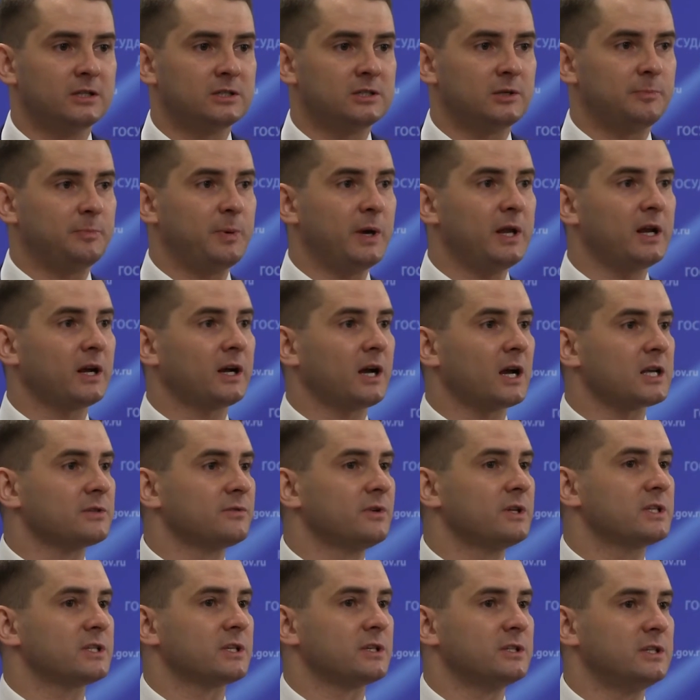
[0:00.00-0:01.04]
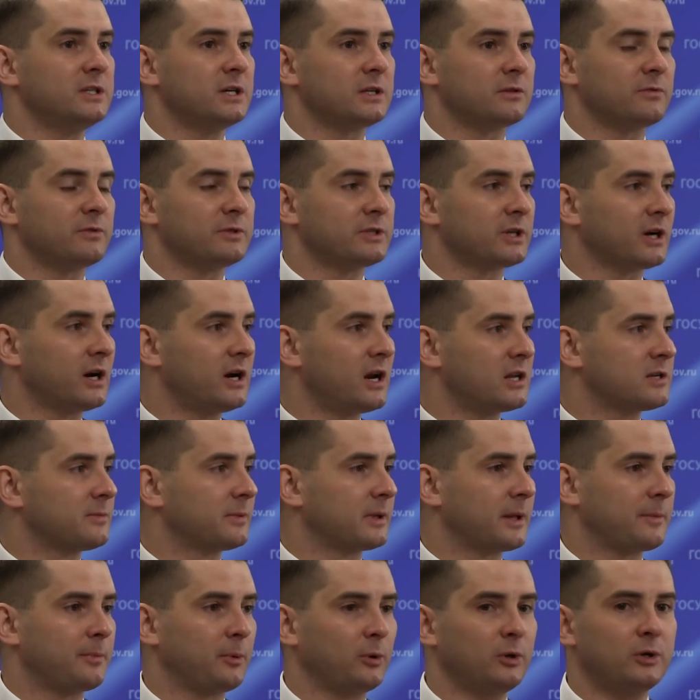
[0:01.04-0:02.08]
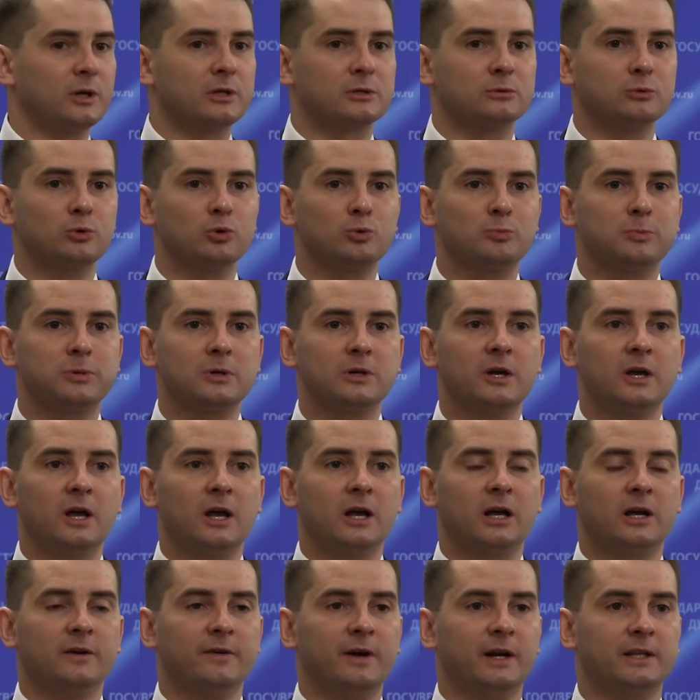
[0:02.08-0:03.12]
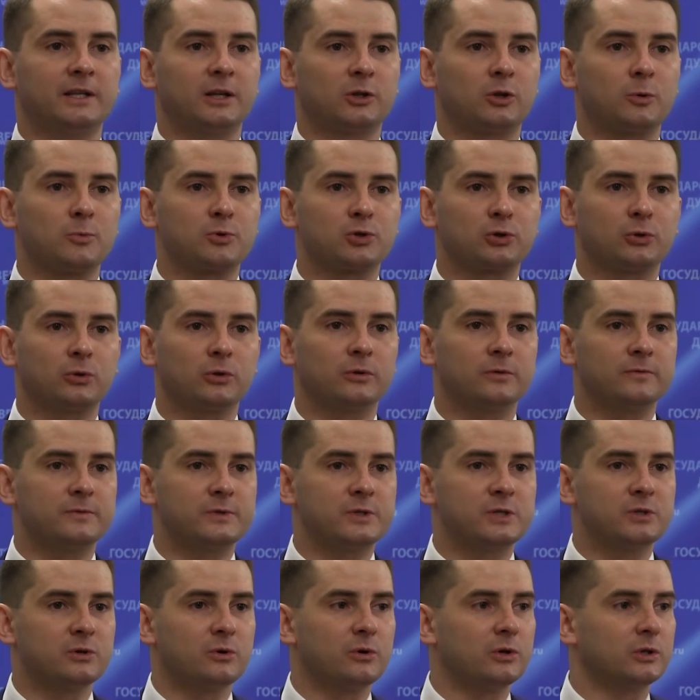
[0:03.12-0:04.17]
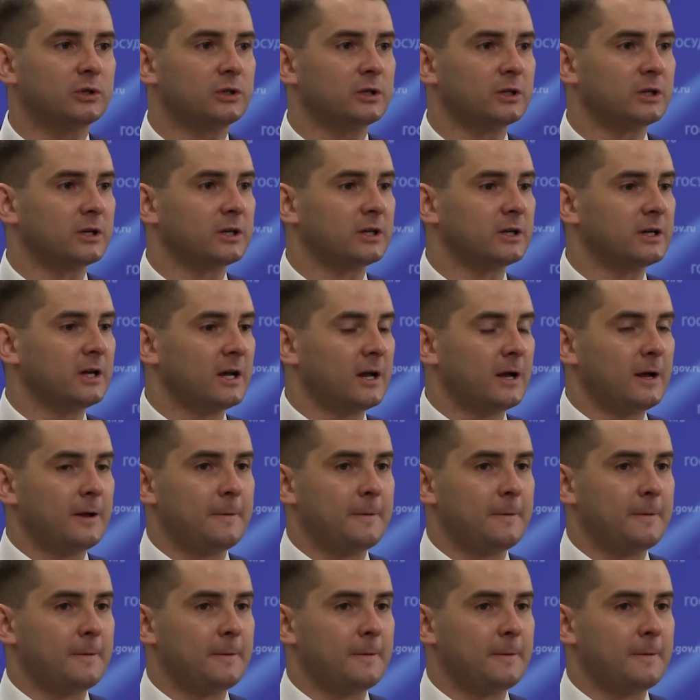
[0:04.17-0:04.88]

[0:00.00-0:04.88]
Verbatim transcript: Теперь, оказывается, нет. Федеральная антимонопольная служба говорит о том, что все это